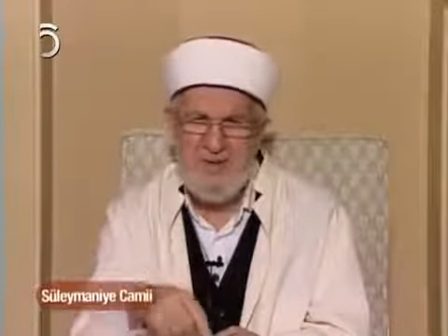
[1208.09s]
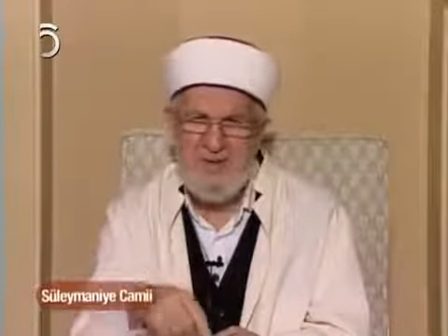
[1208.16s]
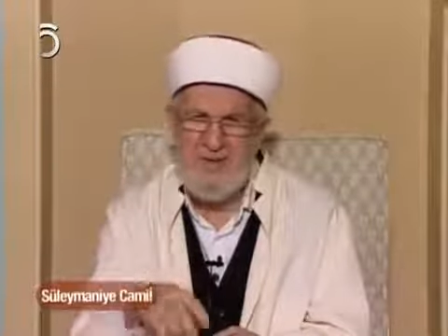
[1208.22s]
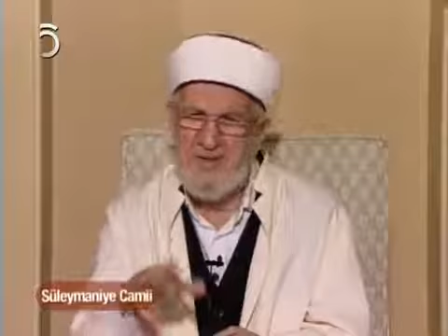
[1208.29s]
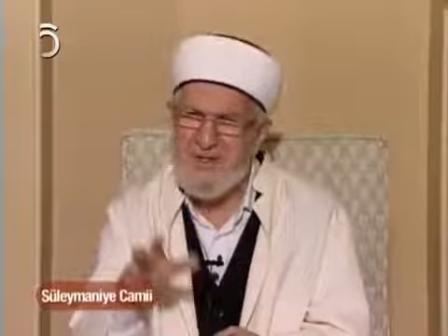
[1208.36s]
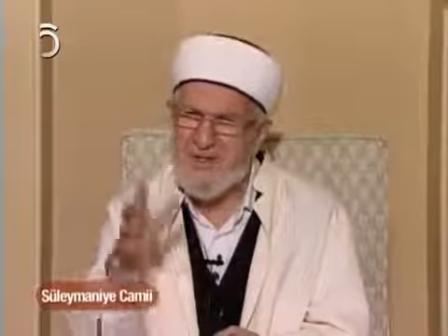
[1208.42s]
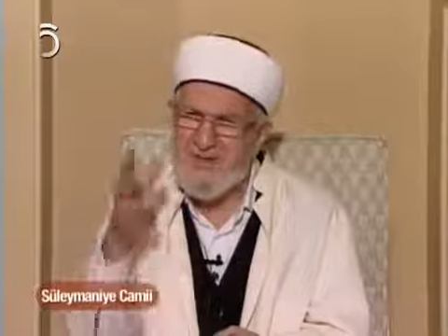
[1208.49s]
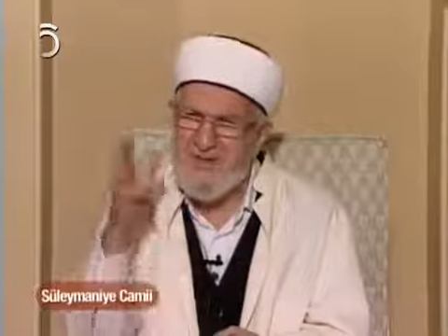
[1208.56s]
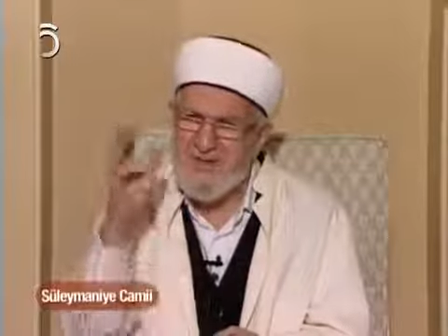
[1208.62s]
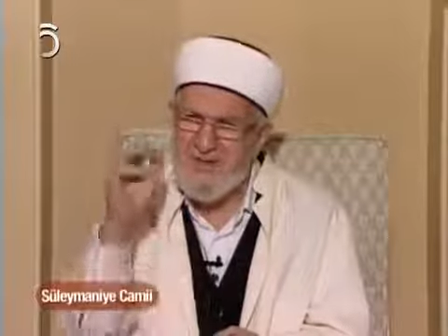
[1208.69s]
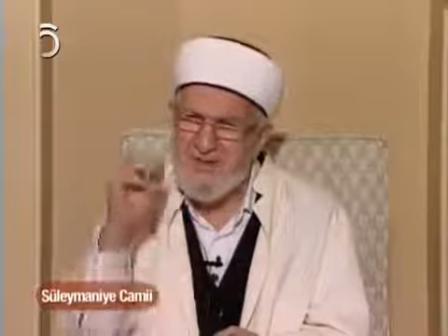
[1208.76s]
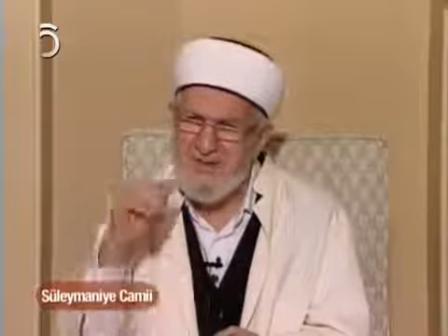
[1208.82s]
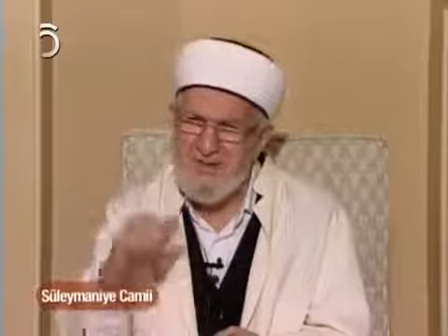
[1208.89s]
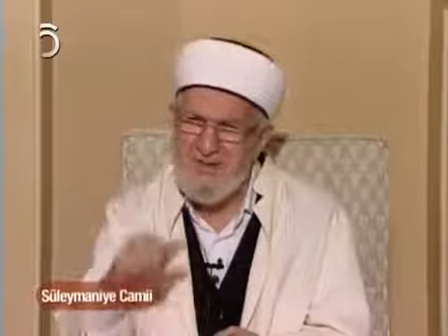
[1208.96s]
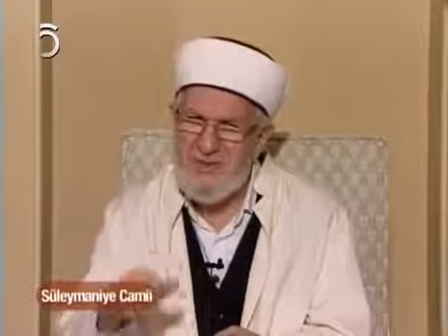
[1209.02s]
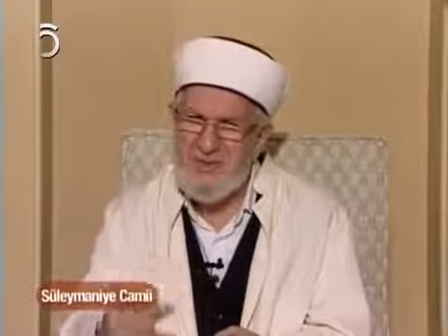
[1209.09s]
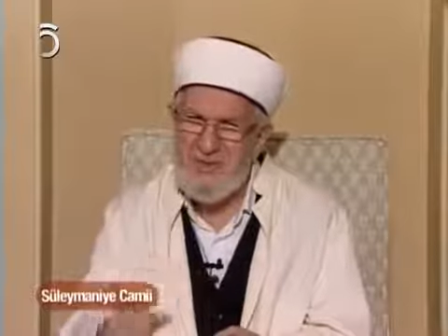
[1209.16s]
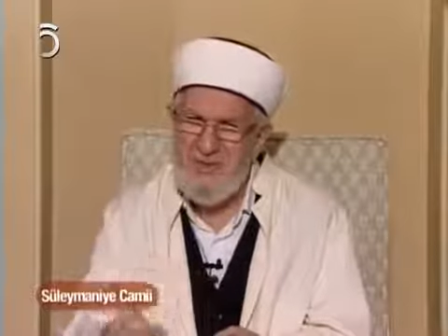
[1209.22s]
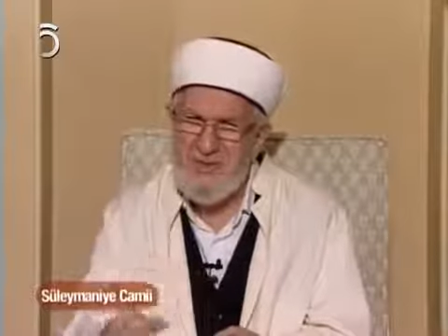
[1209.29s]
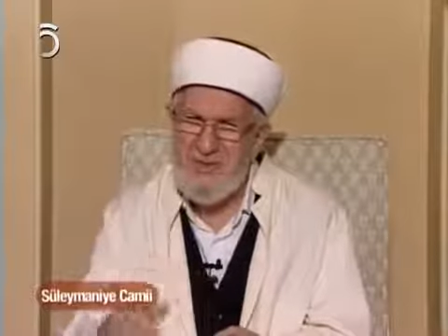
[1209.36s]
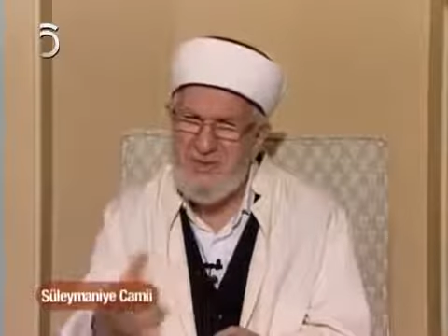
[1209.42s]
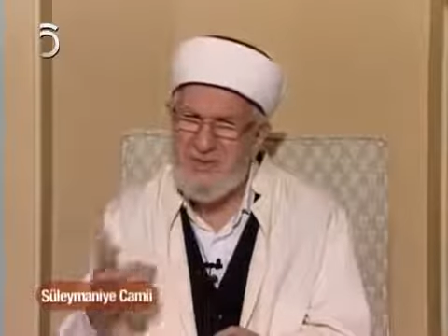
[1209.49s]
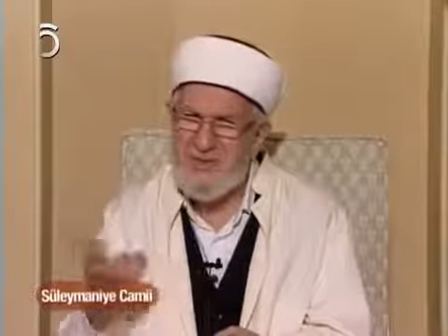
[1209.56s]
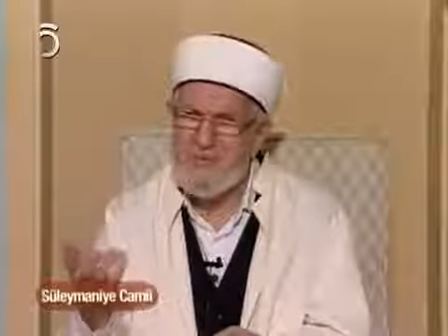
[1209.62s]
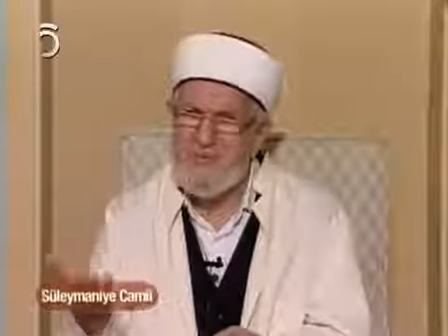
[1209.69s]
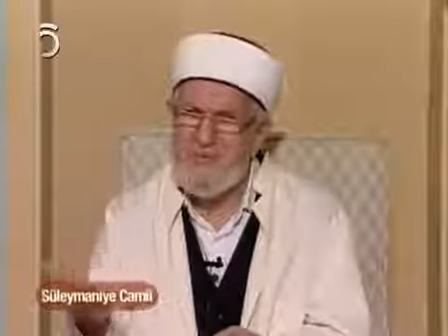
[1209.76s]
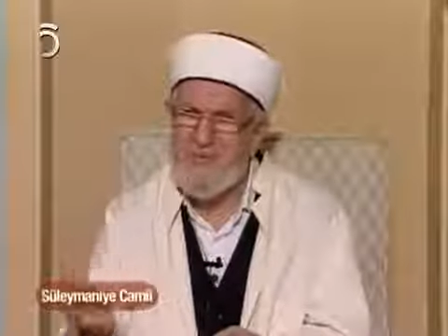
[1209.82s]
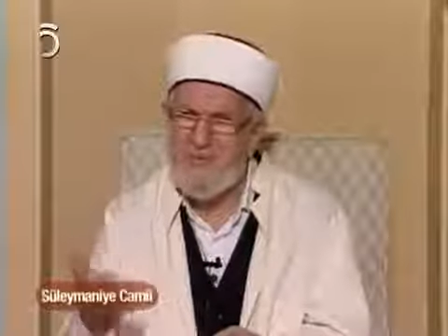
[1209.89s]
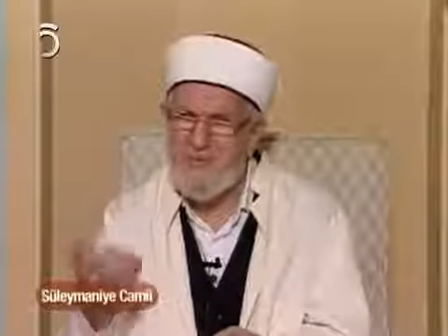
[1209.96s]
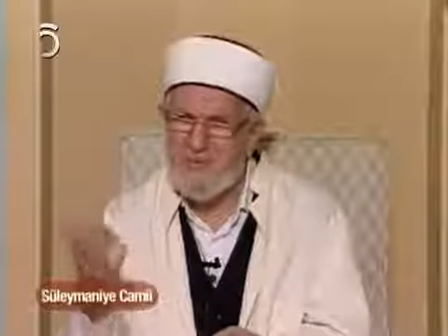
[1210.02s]
Sonra da pişman oldun
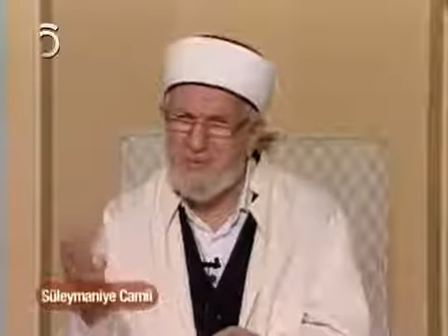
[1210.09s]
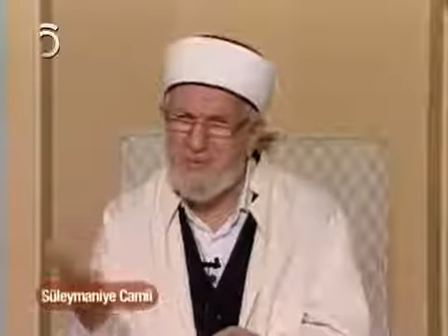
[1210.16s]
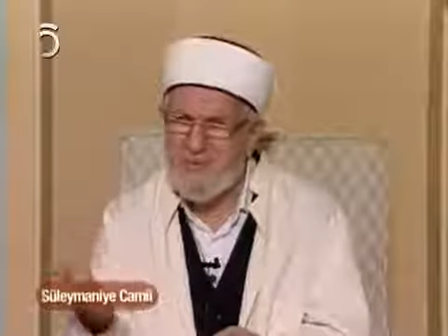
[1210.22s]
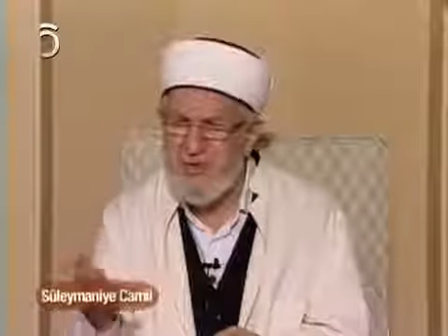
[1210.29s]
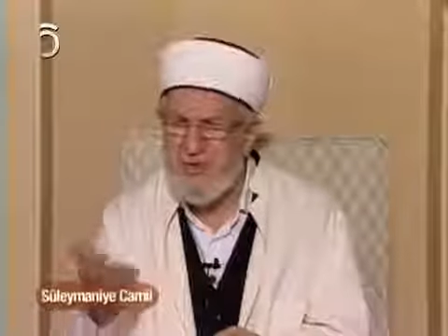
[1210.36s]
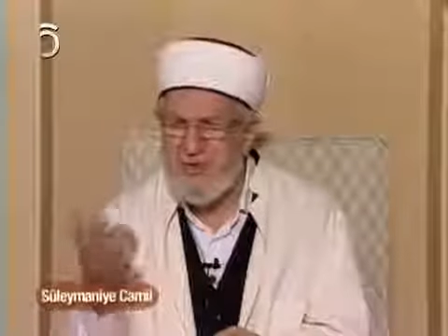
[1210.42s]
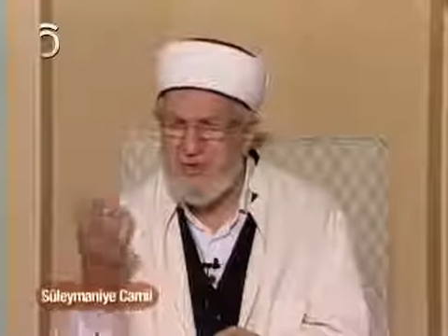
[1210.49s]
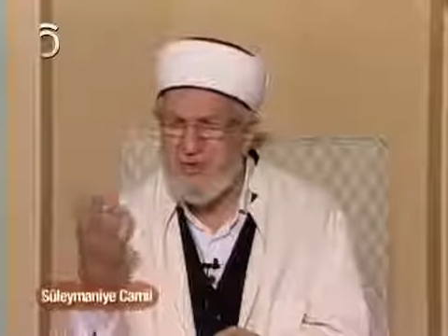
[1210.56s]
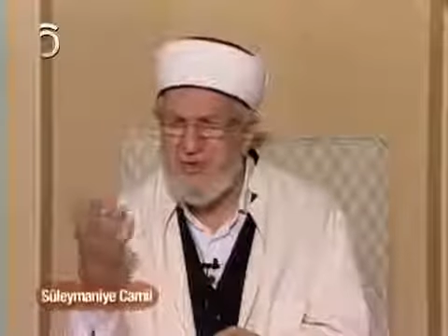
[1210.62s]
mu su köprüyü